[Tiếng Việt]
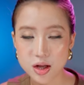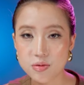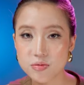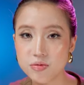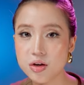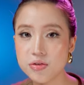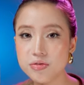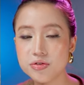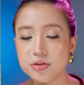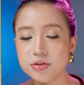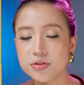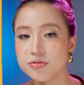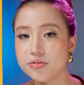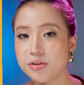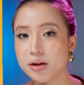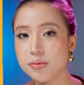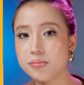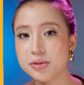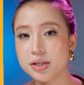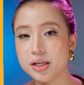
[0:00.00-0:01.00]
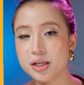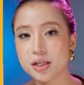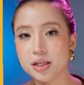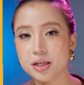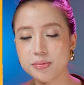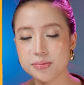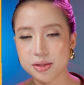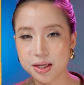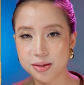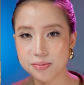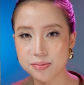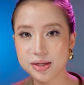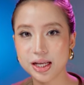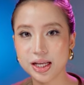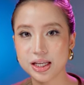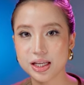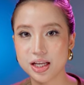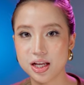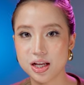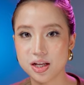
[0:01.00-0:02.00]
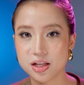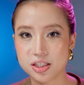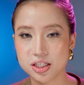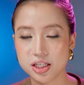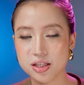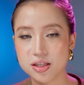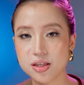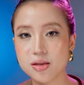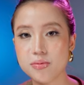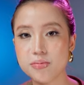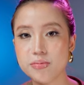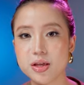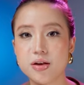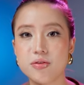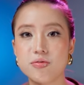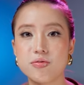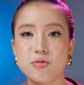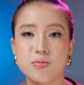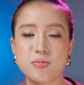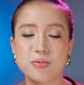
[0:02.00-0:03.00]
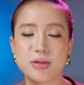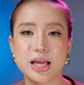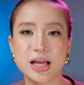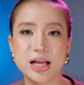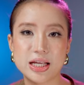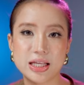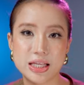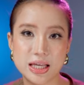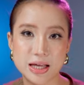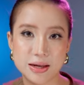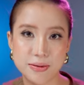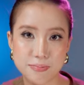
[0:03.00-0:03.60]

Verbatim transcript: Với phương pháp nhấc kim thấp này sẽ giúp cho vùng da nhanh